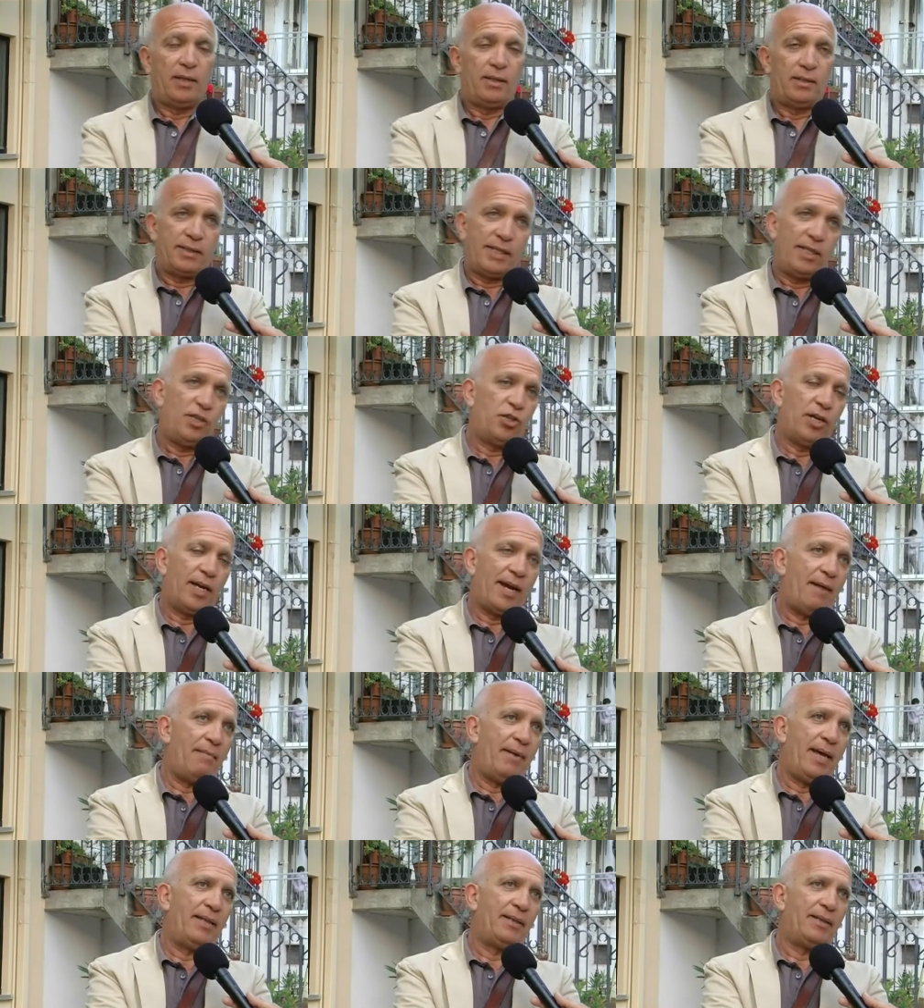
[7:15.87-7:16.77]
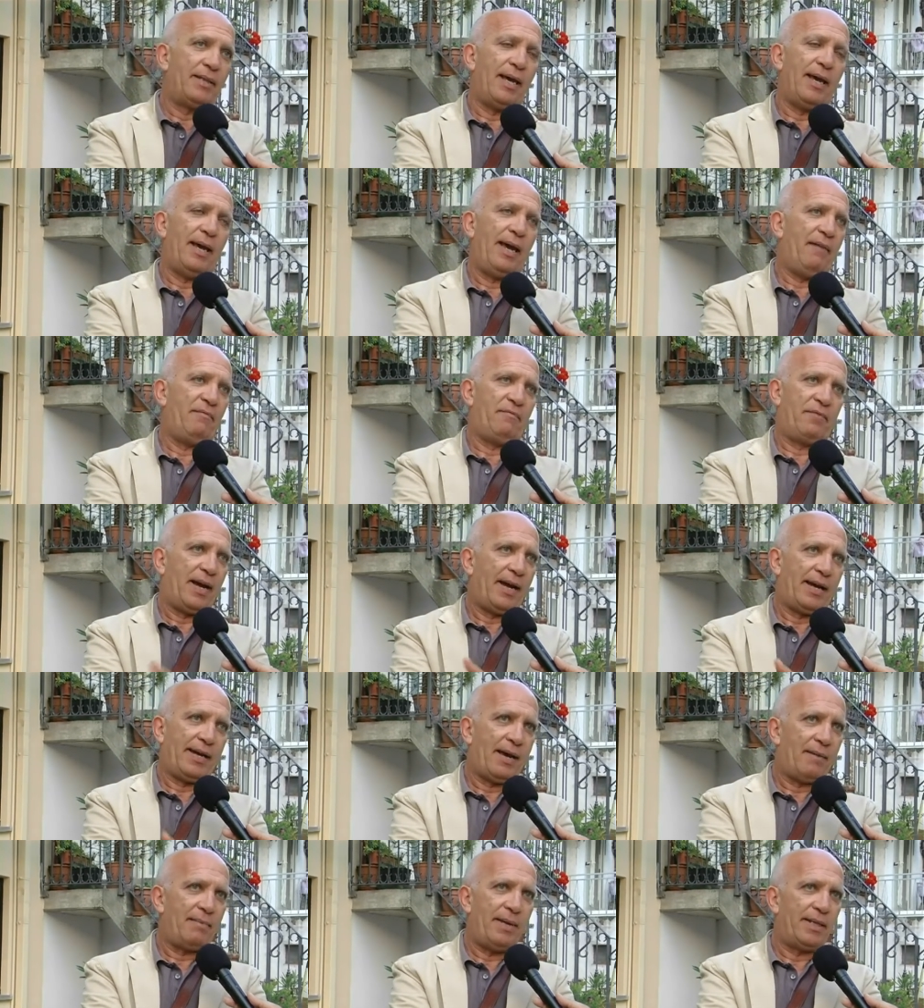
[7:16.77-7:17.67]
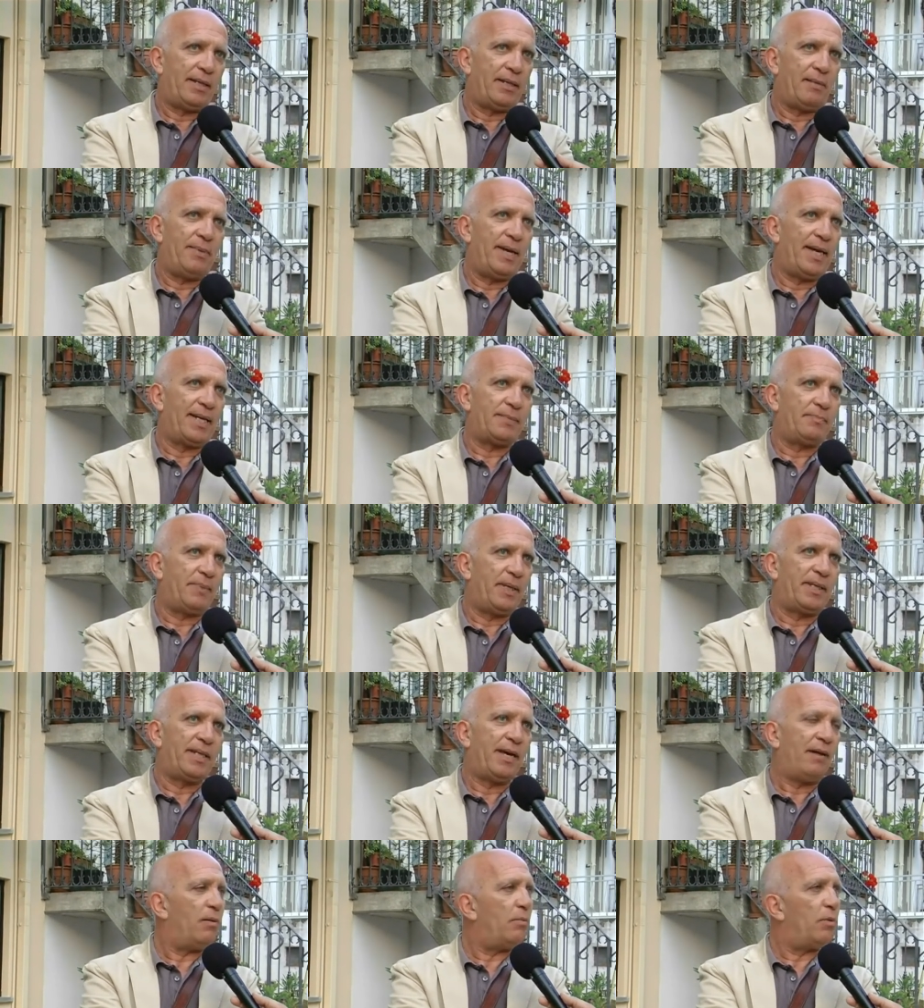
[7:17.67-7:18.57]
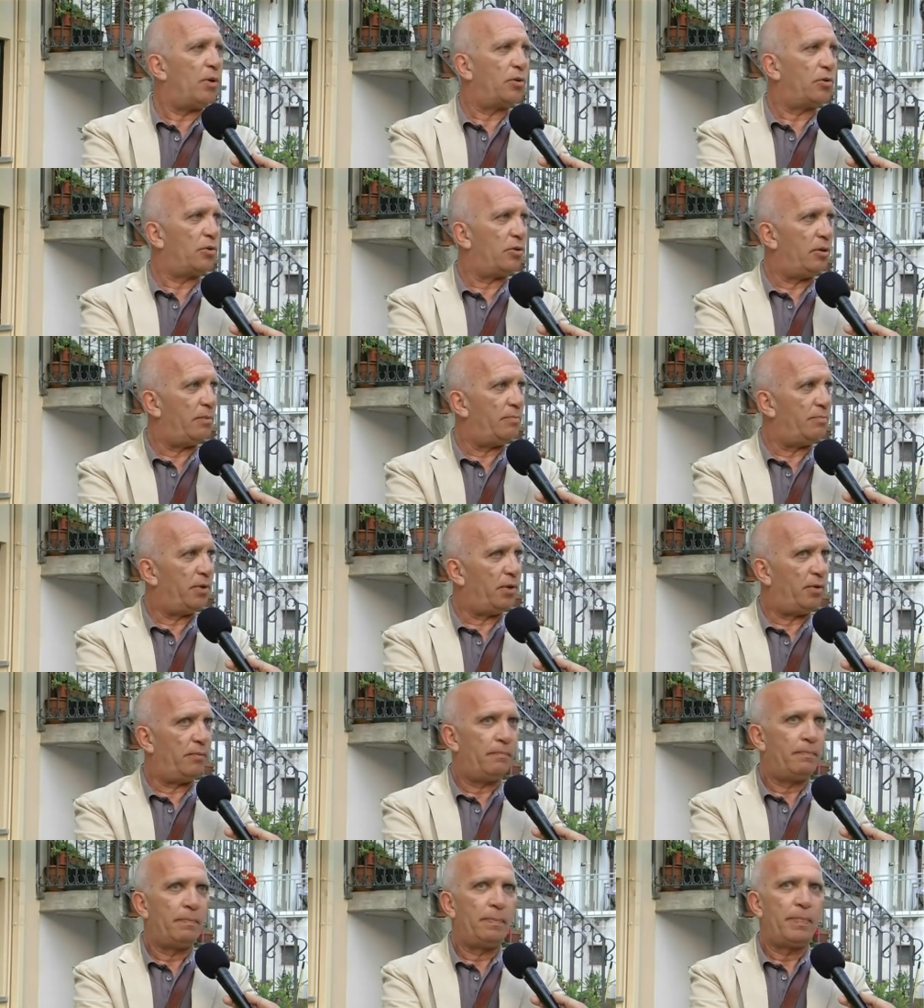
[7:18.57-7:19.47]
Sinceramente e francamente mi aspettavo molto di più.